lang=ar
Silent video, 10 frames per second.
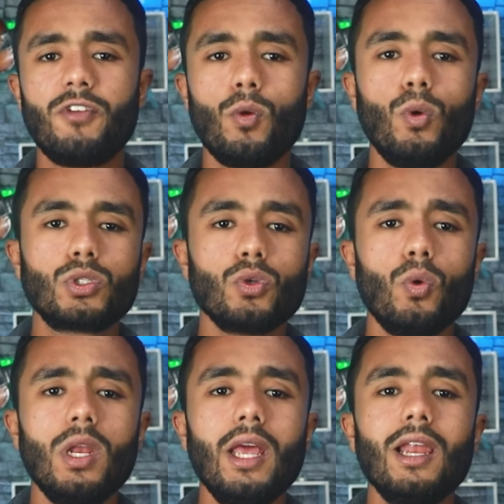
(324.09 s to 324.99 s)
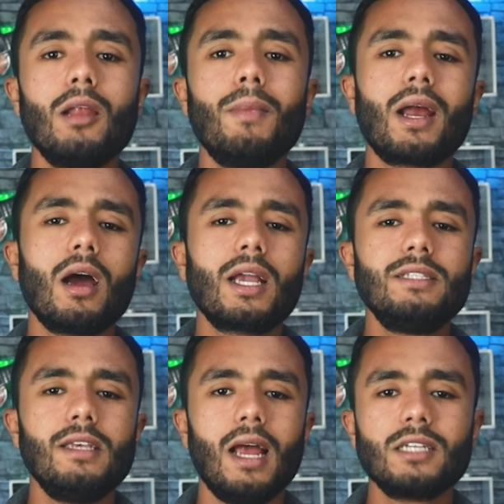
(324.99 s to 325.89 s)
في الوصول إلى
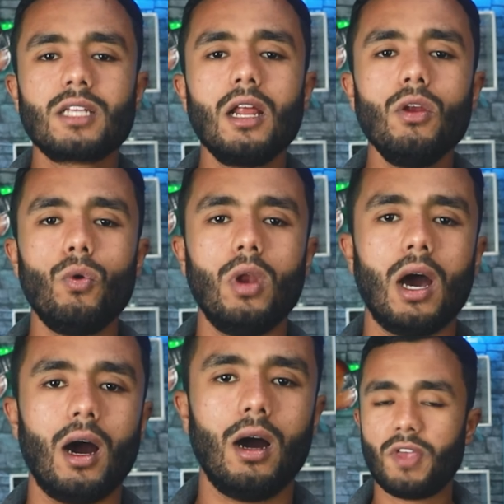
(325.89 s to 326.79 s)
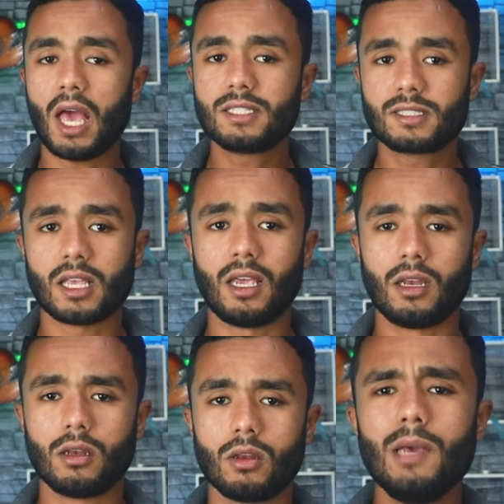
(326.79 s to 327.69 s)
المراكز العشرة الأولى في
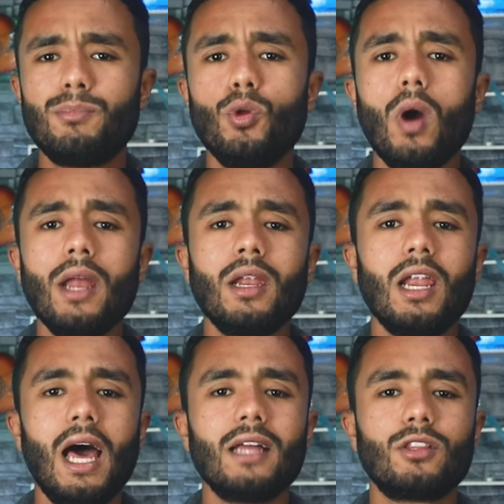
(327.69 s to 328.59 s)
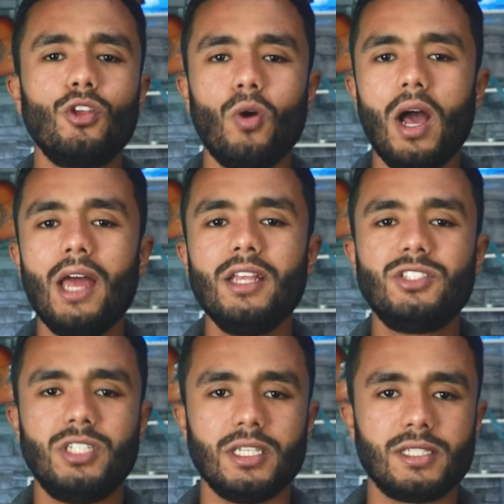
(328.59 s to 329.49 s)
الصين يبدو أن الحظ يعاني
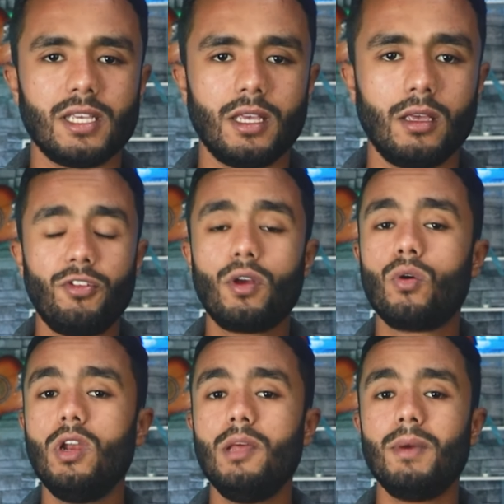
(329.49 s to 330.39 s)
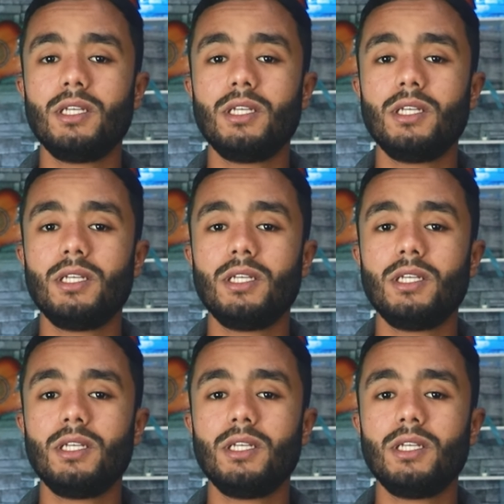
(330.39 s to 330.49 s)
جيسي في كل